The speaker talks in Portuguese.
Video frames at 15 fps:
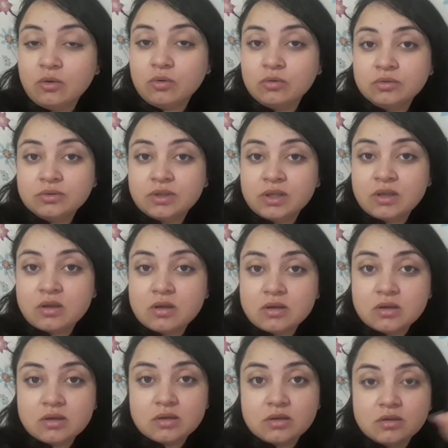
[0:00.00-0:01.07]
ontem,
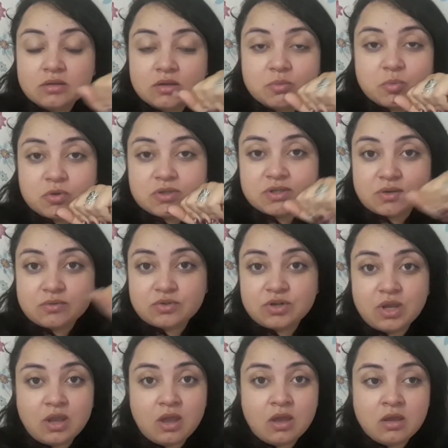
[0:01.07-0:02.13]
depois que eu
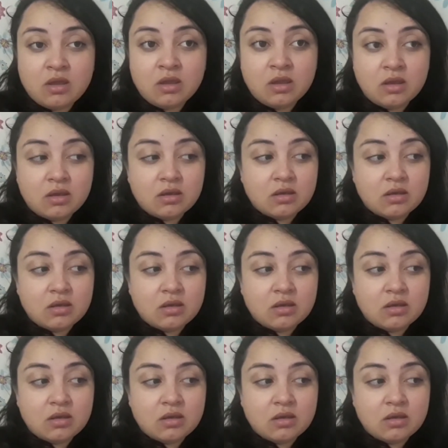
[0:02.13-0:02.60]
cheguei.